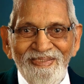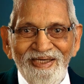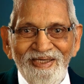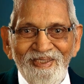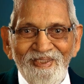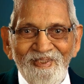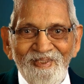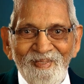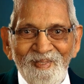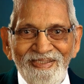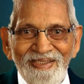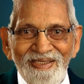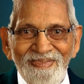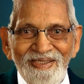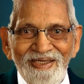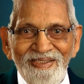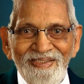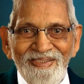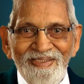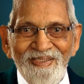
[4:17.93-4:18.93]
యేసు
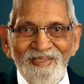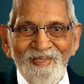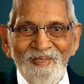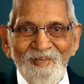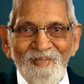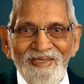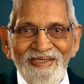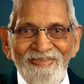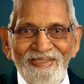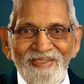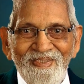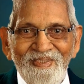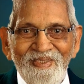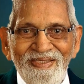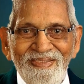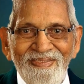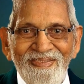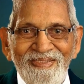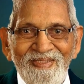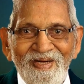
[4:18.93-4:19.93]
లేఖనము ఎత్తి
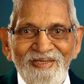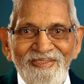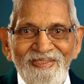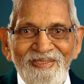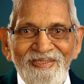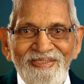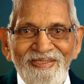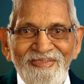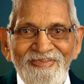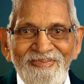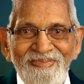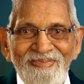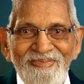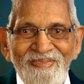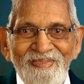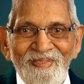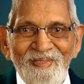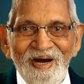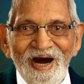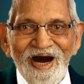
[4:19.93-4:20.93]
చూపుతున్నాడు
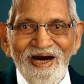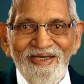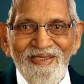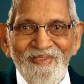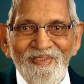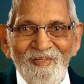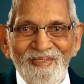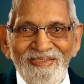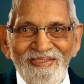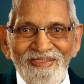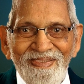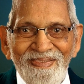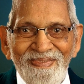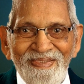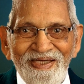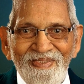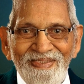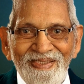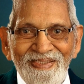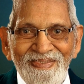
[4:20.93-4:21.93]
రాయబడి
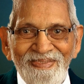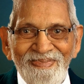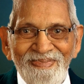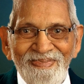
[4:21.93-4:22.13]
ఉన్నది